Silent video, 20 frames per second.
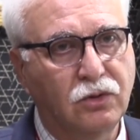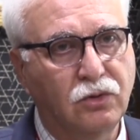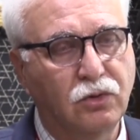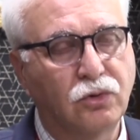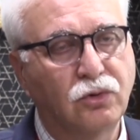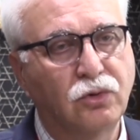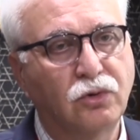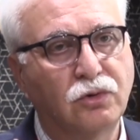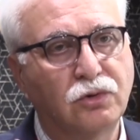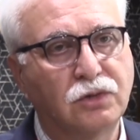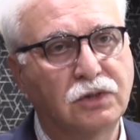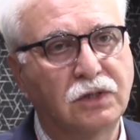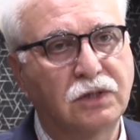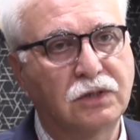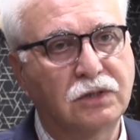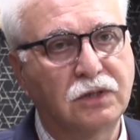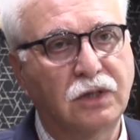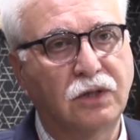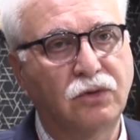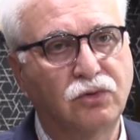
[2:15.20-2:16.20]
kötü
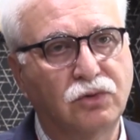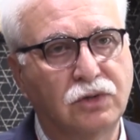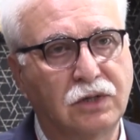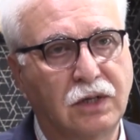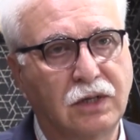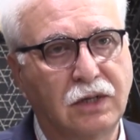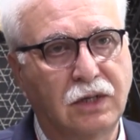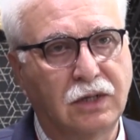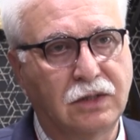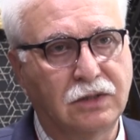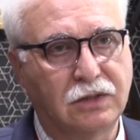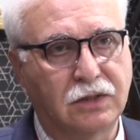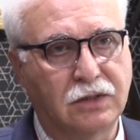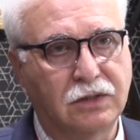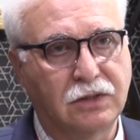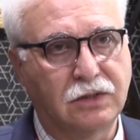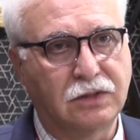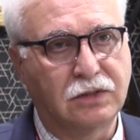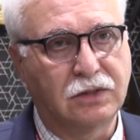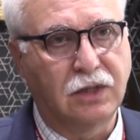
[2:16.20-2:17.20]
olsanız da düzenli
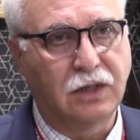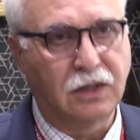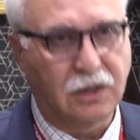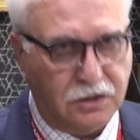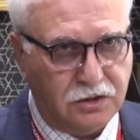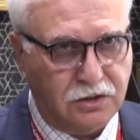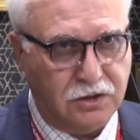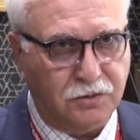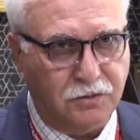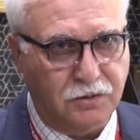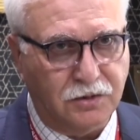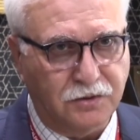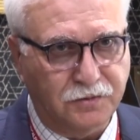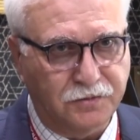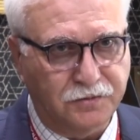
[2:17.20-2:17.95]
alacaksınız. Anlaştık evet. mı?